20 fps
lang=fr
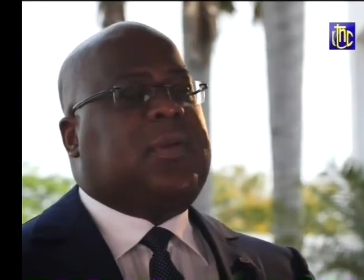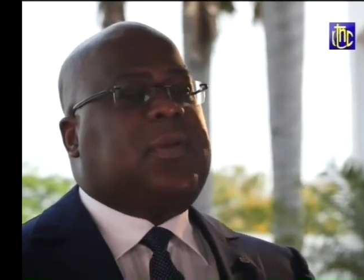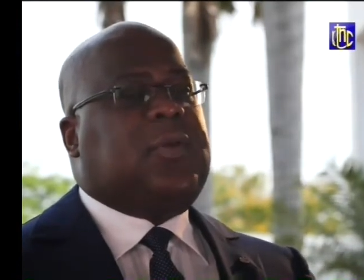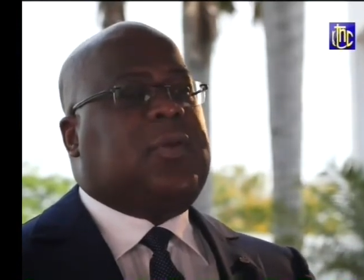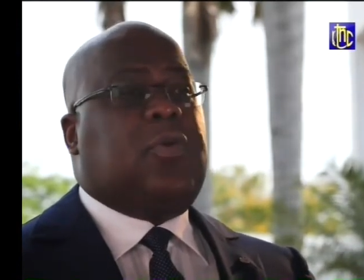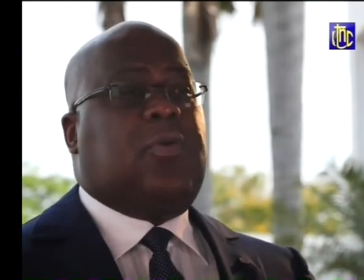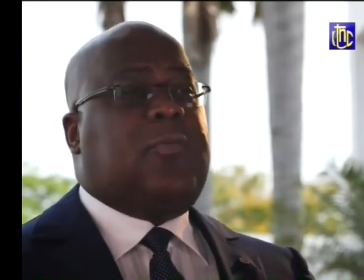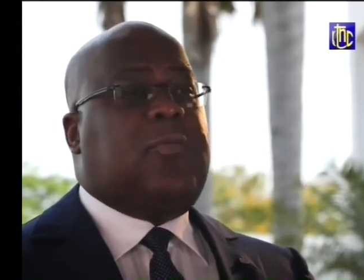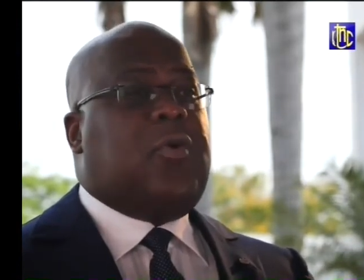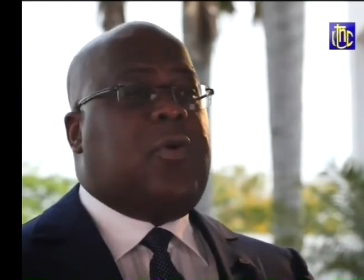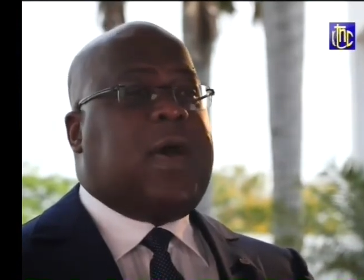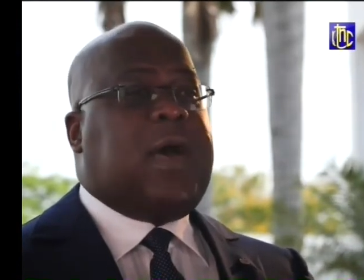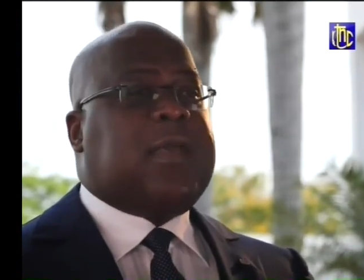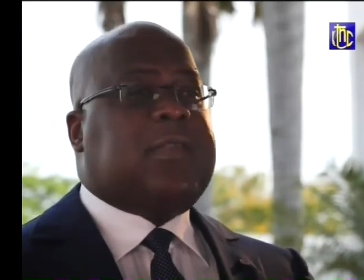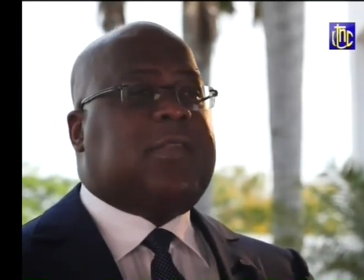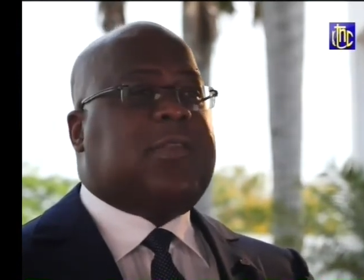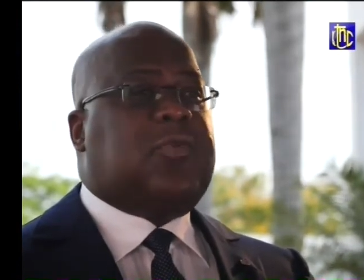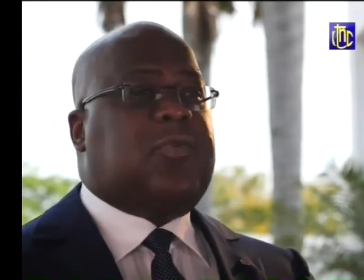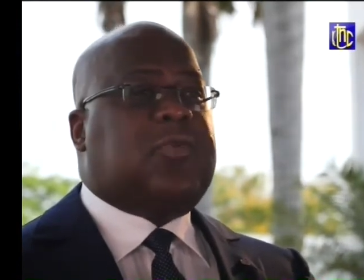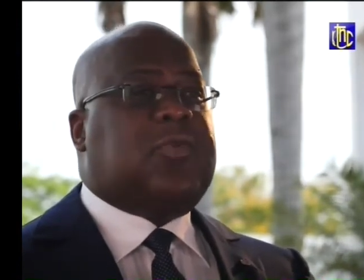Le mot
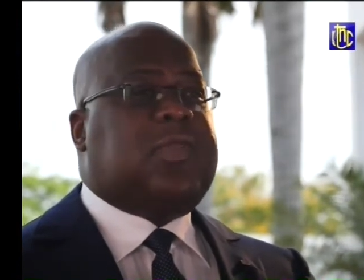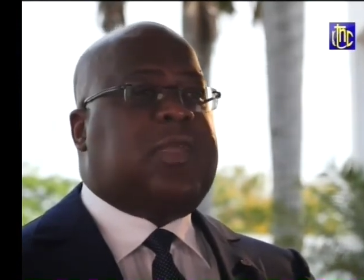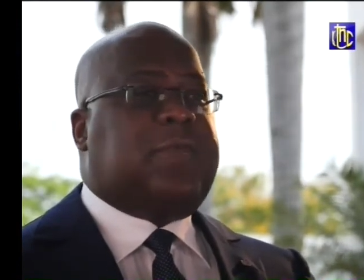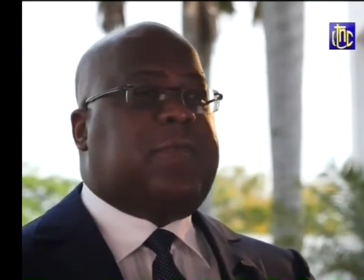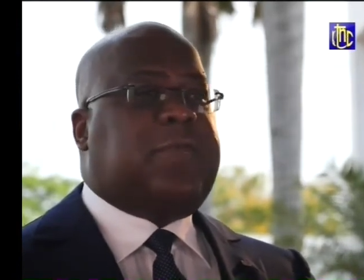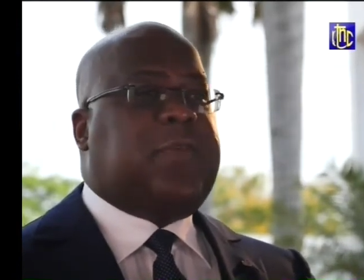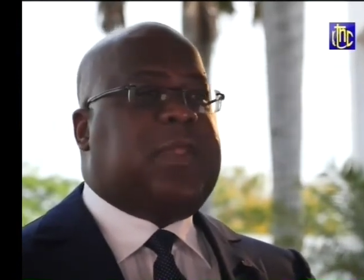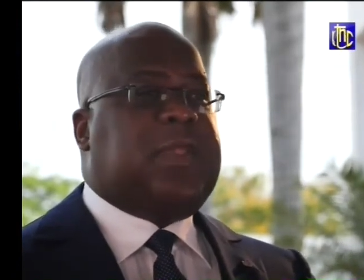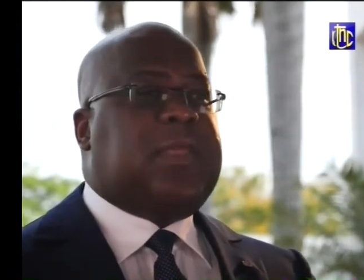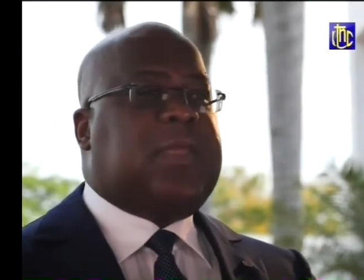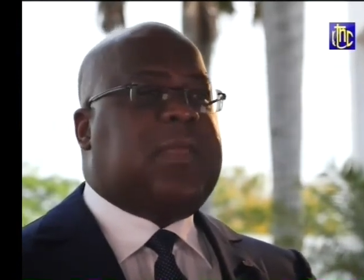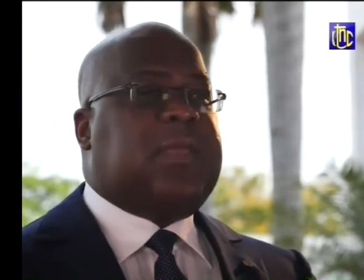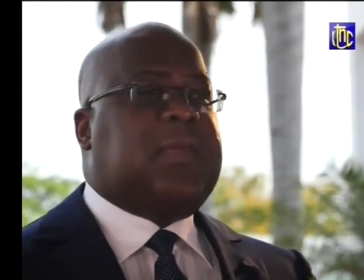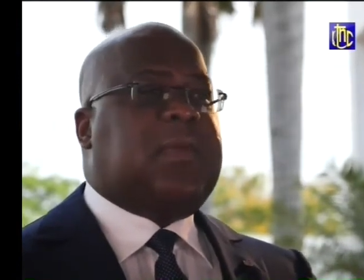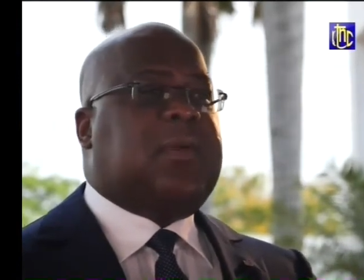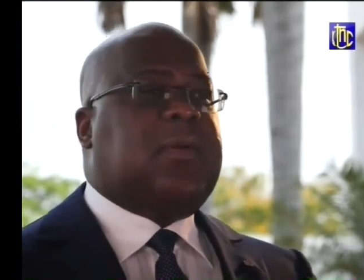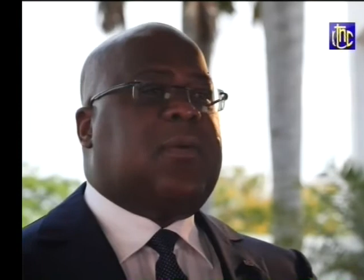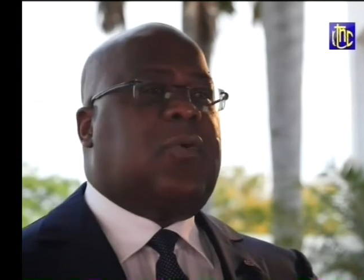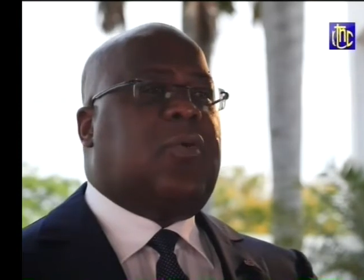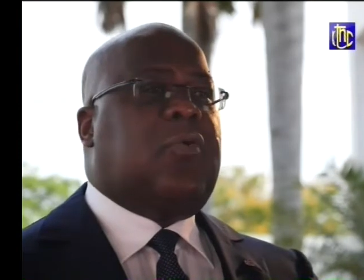action définit
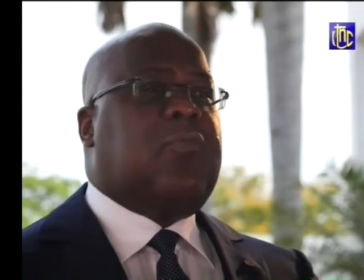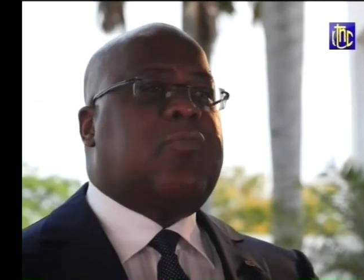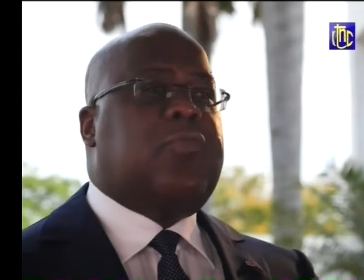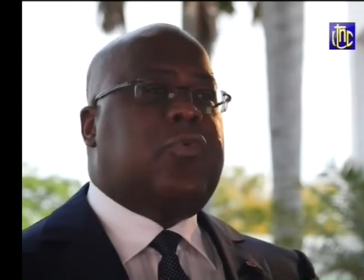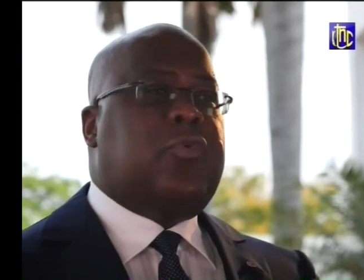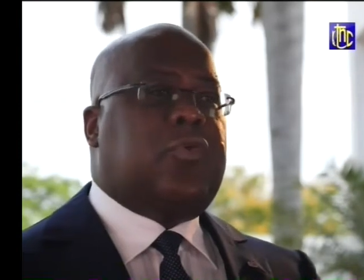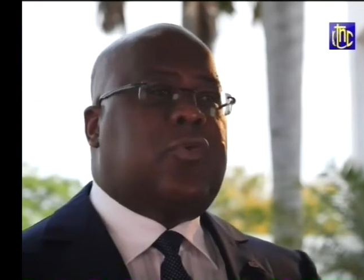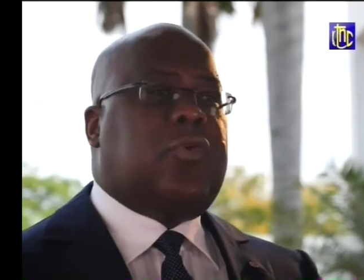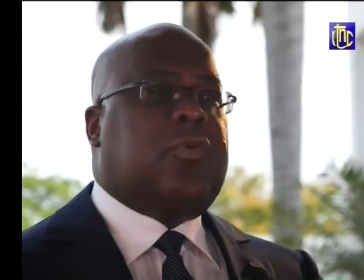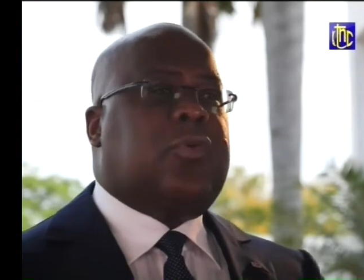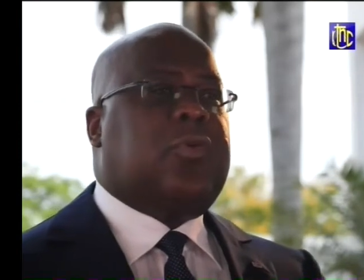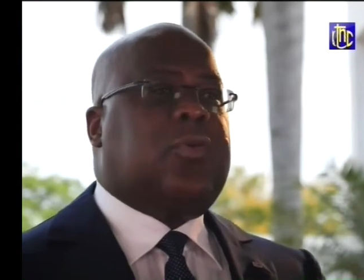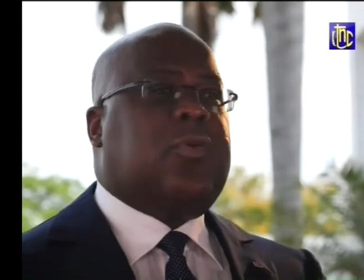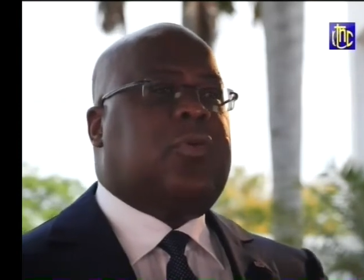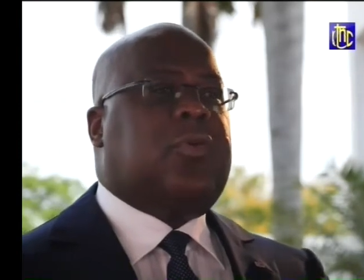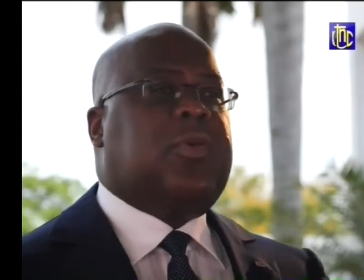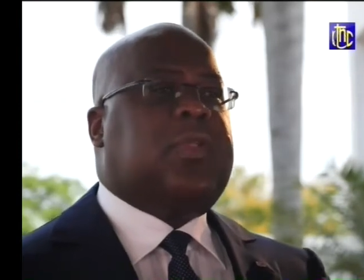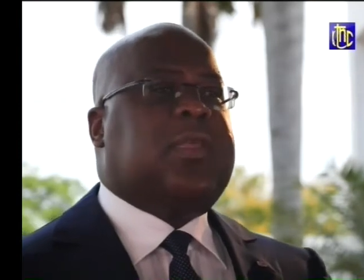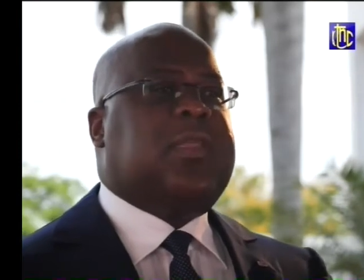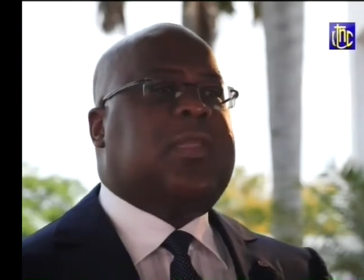au mieux
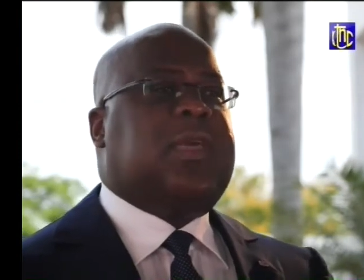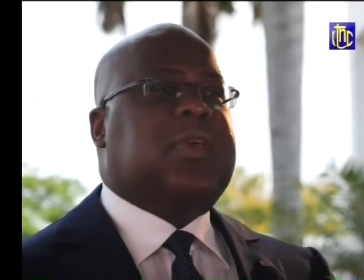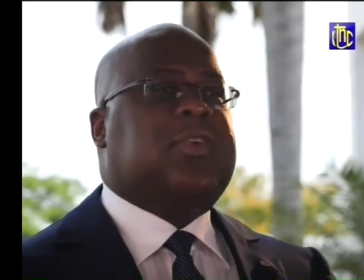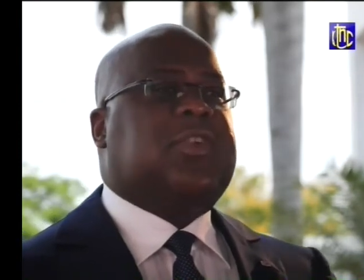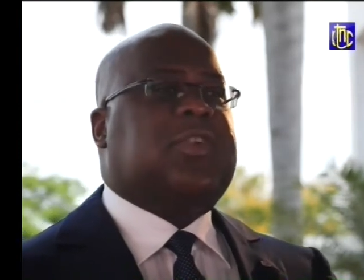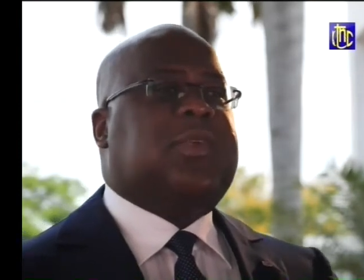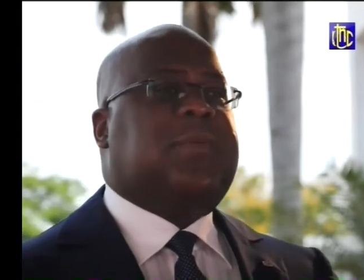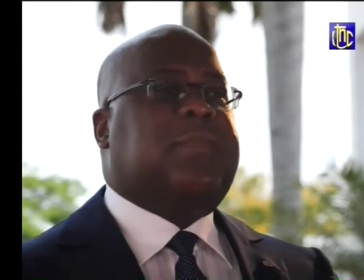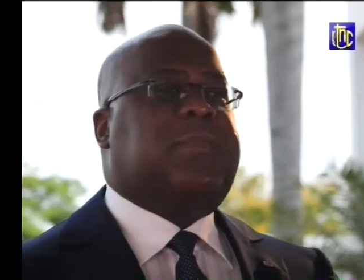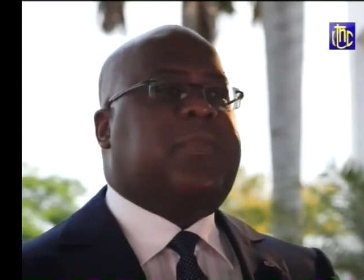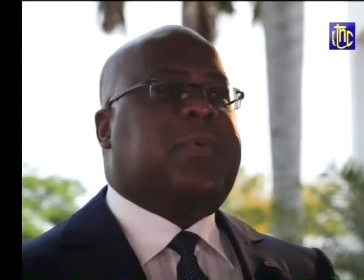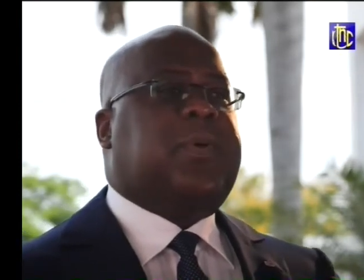le leadership